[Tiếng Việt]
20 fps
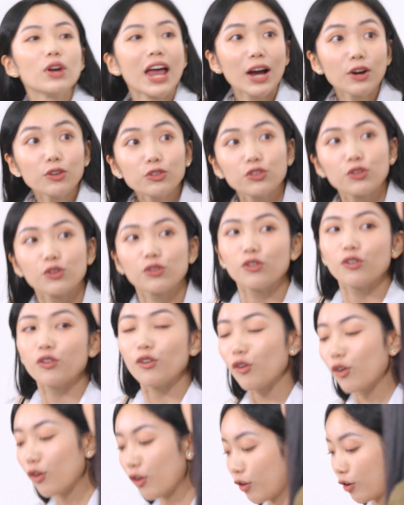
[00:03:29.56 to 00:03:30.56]
đáo
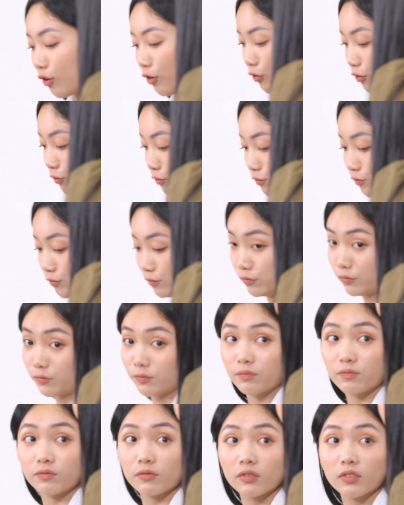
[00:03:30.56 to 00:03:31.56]
chưa? Ê,
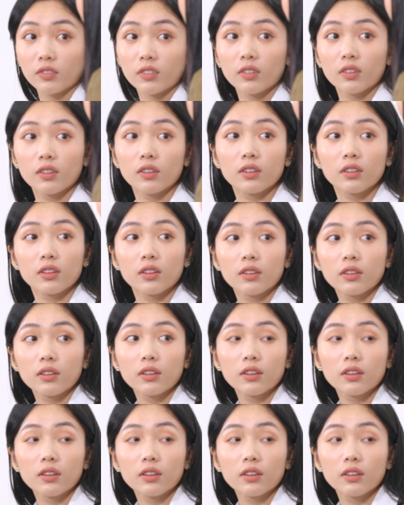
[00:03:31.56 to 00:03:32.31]
ba bà...